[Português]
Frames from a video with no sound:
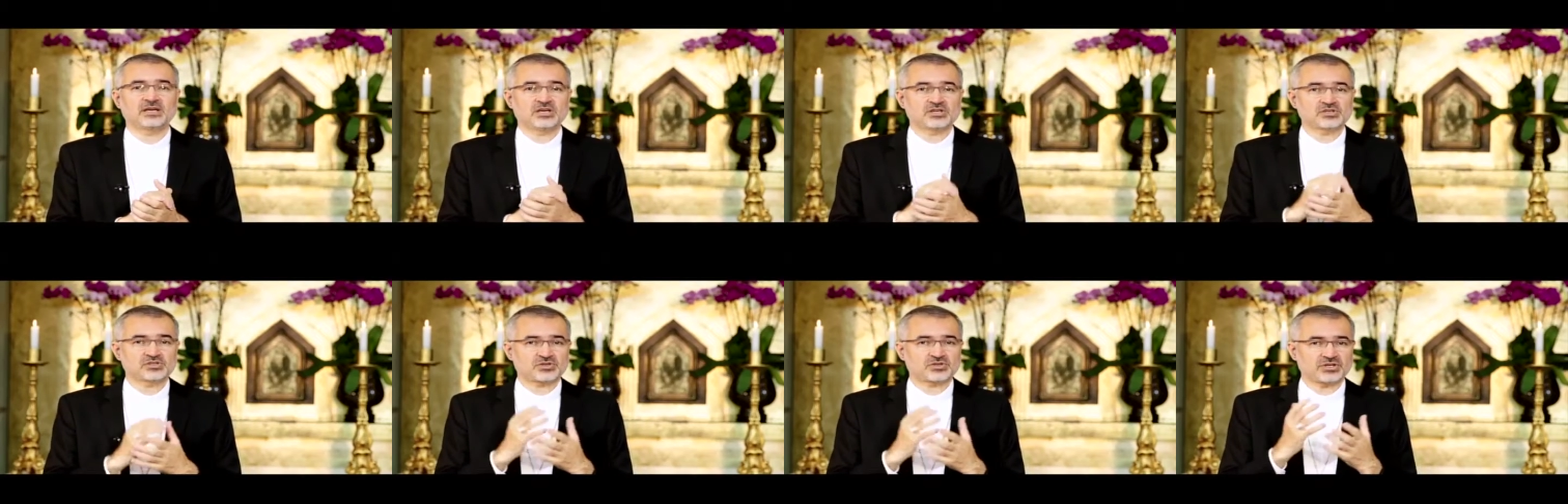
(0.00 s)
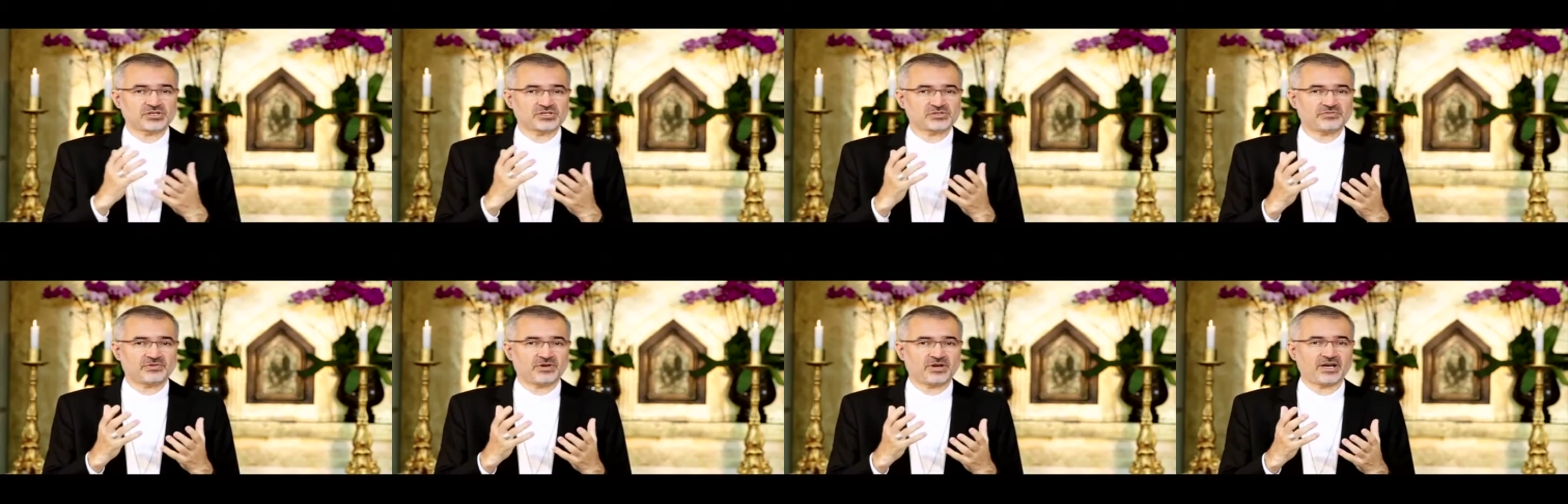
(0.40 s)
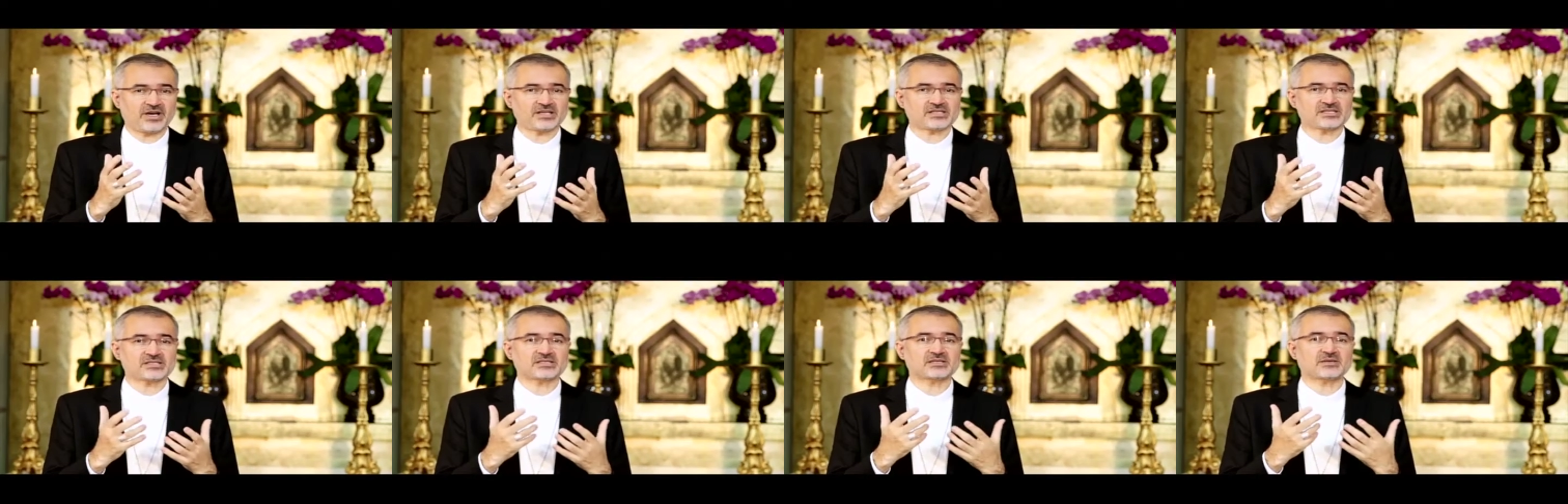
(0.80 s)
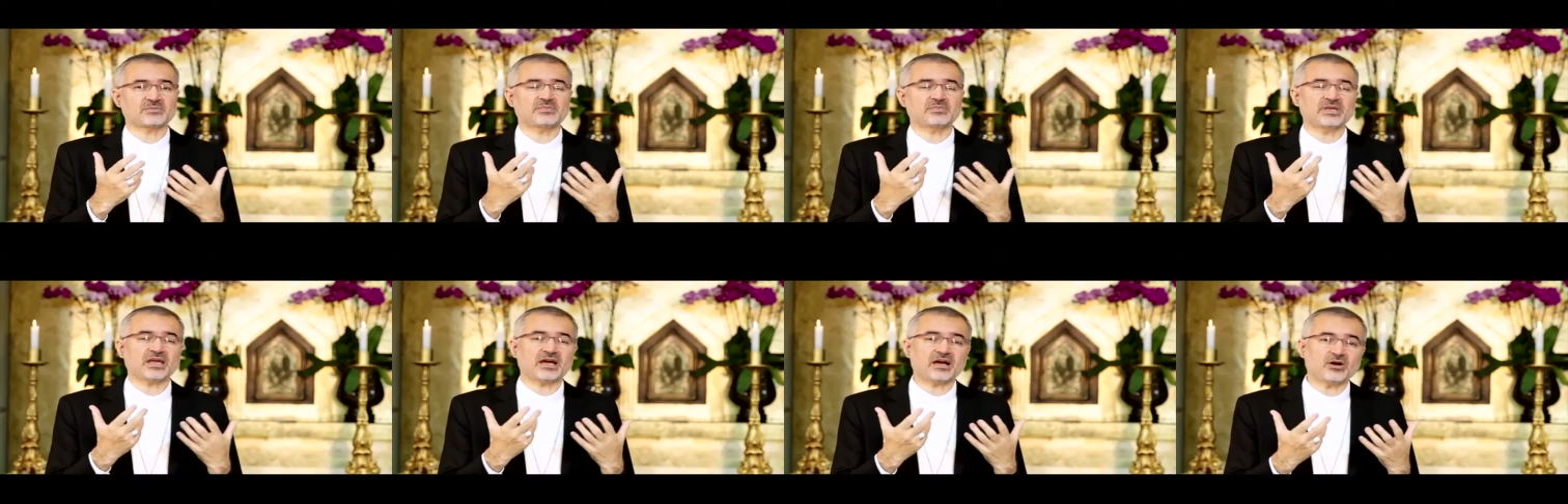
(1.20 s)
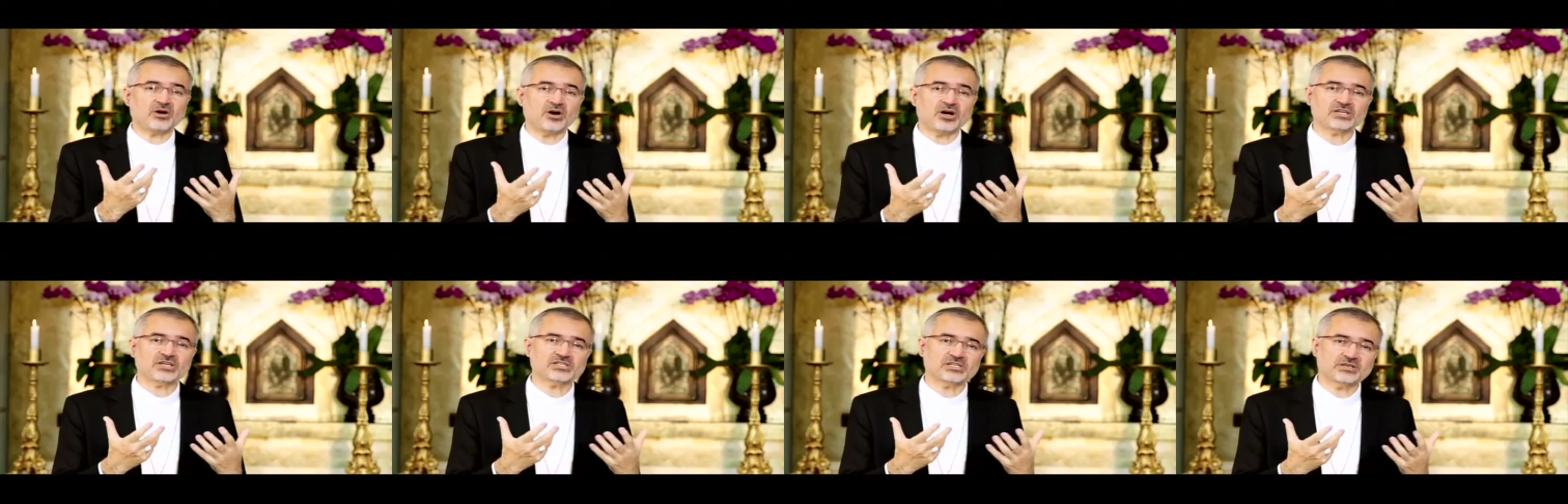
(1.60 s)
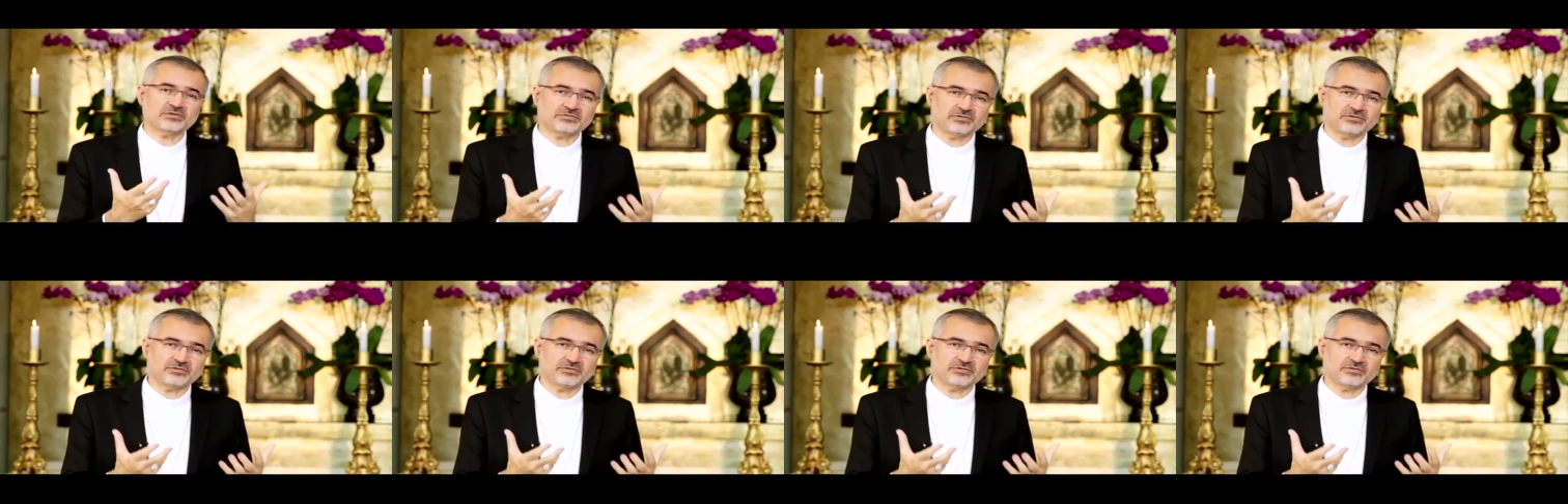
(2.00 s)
Sois vós minha rocha e